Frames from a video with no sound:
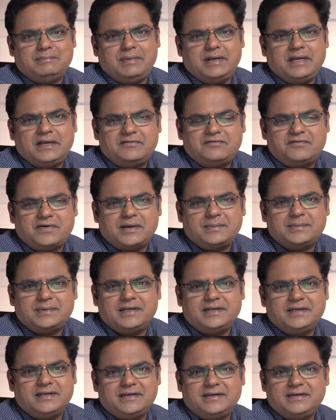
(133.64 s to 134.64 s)
பிக்
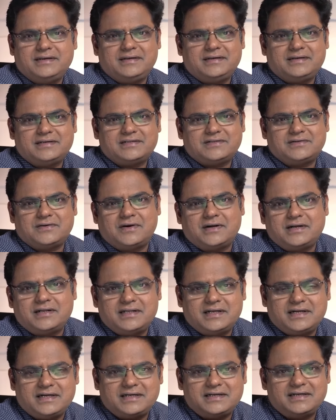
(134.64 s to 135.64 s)
ஃபேமிலி இட் இஸ் நாட்
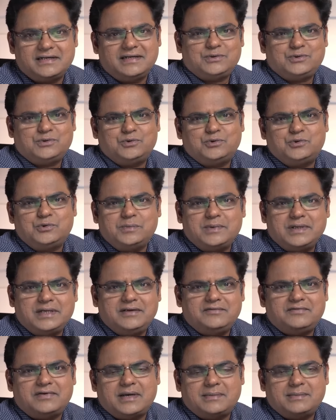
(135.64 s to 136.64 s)
தட் டூ
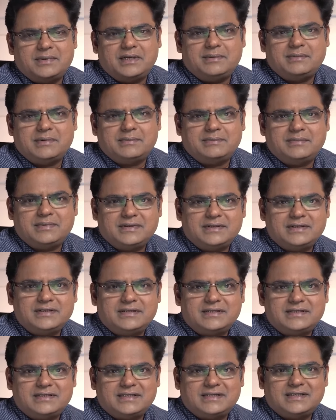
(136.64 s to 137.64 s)
மெனி ஃபேமிலி
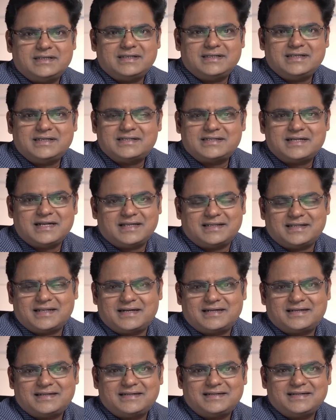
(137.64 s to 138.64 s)
மெம்பர்ஸ் அண்ட் திங்ஸ் லைக்
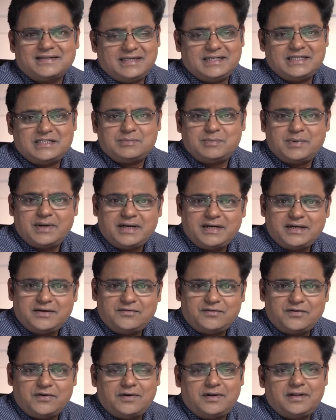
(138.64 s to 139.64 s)
தட் இன்ஸ்பைட்
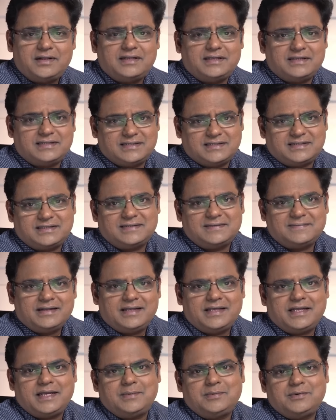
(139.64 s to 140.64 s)
ஆஃப் ஆல் திஸ்
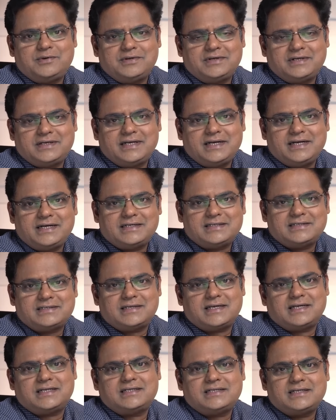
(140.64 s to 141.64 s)
தேர் ஏபிள் டு கிரியேட்
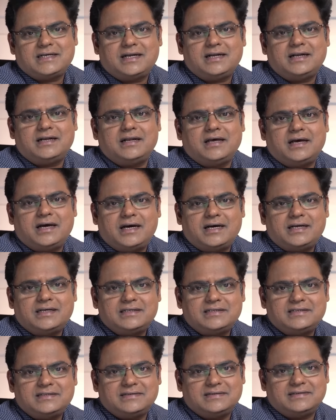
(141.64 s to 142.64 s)
சச் அ
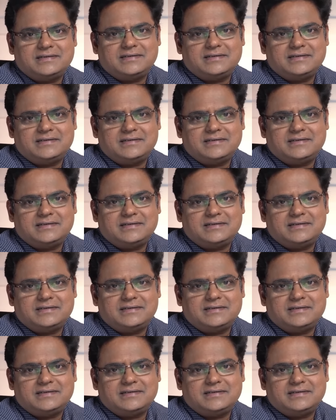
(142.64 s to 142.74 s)
லார்ஜ்